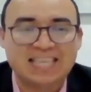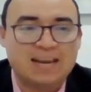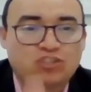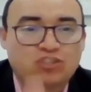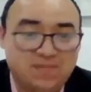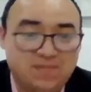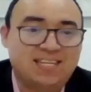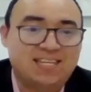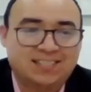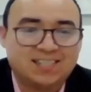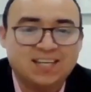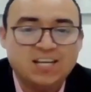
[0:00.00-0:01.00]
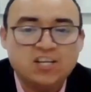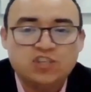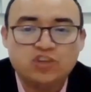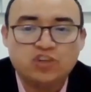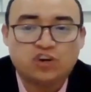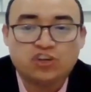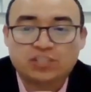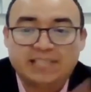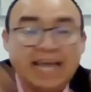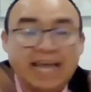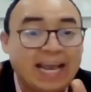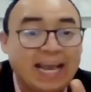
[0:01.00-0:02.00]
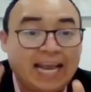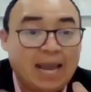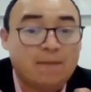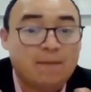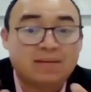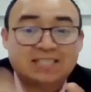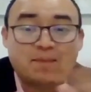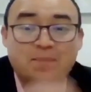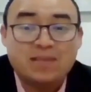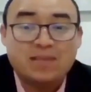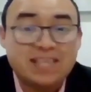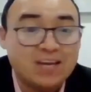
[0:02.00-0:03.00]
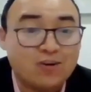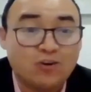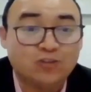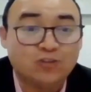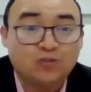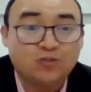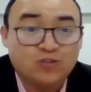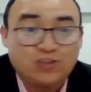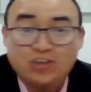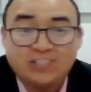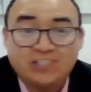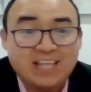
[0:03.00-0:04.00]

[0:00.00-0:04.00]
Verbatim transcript: tendremos todos la posibilidad de ayudar a todas nuestras familias. Yo